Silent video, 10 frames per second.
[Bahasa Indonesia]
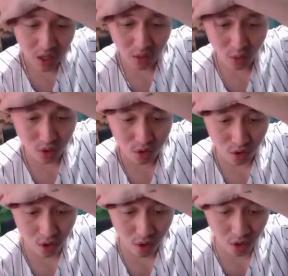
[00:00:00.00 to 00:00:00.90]
aduh
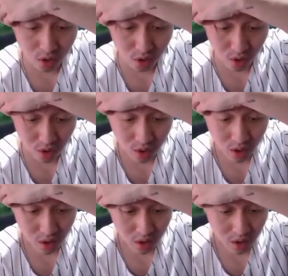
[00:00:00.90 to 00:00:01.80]
cocok
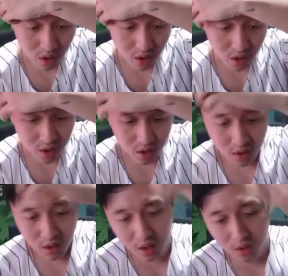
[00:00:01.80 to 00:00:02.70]

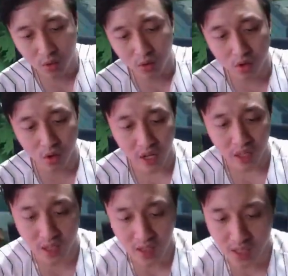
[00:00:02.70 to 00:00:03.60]
aduh co
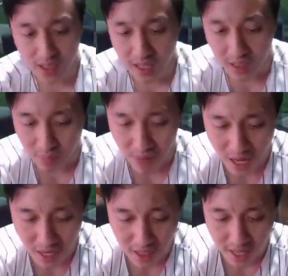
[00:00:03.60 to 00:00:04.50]
editnya sakit
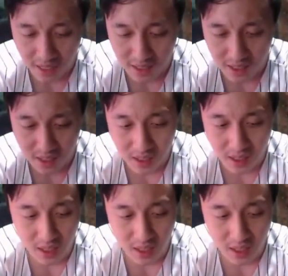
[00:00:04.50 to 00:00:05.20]
banget anjing